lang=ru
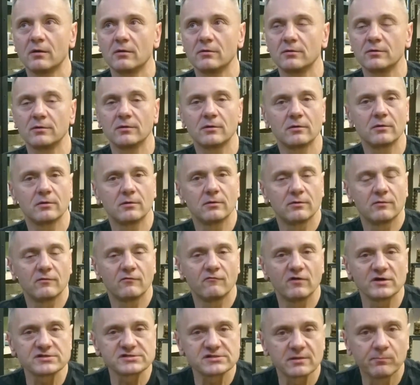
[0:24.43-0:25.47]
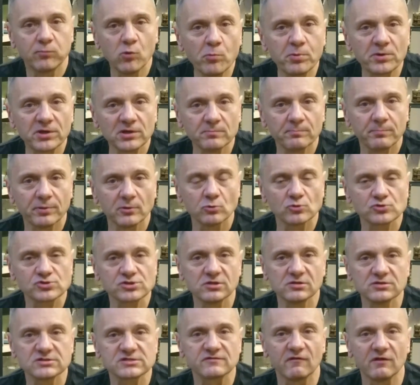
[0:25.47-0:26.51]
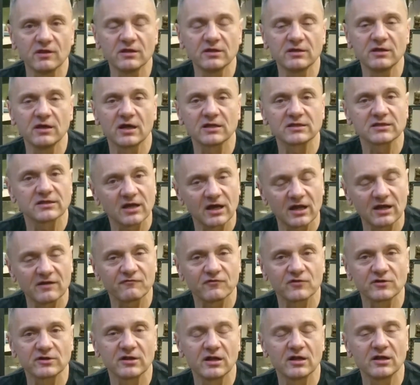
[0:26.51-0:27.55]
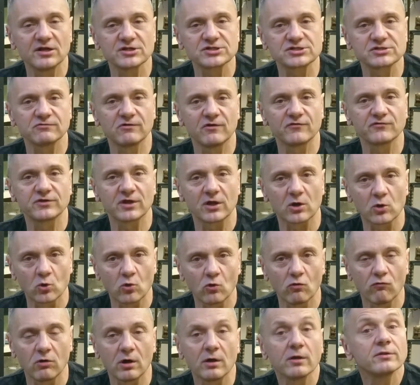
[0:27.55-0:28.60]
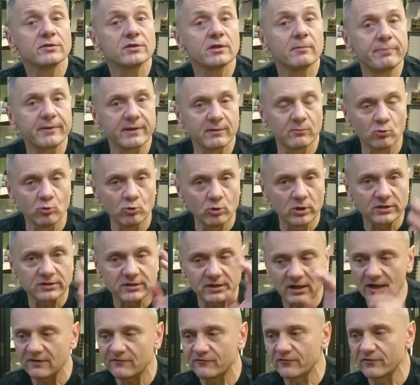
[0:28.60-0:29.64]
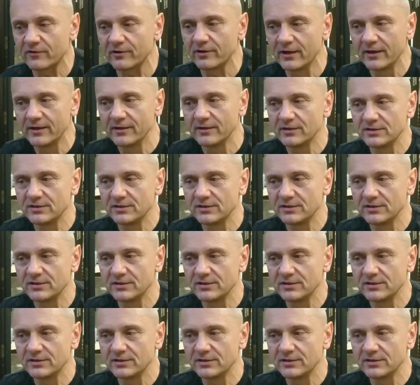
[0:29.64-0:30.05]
Э, Вася Пупкин получил стволы от Альфа для Лешего Второго напрямую от Альфы,